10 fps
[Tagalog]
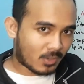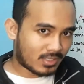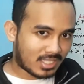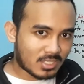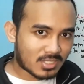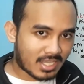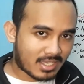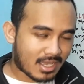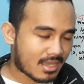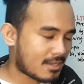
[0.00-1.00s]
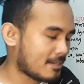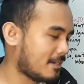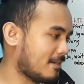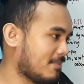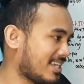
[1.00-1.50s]
Continuously ka
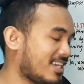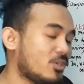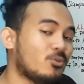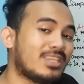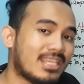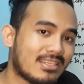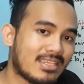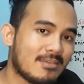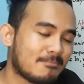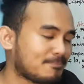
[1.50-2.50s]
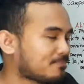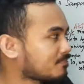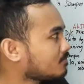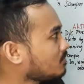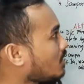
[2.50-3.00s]
uh, magiging utility.
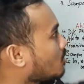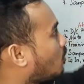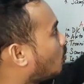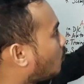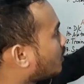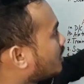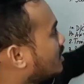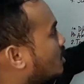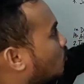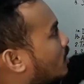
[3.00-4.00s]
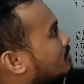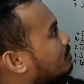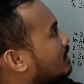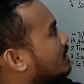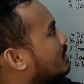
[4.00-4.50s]
Or
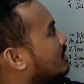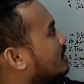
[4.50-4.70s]
1B,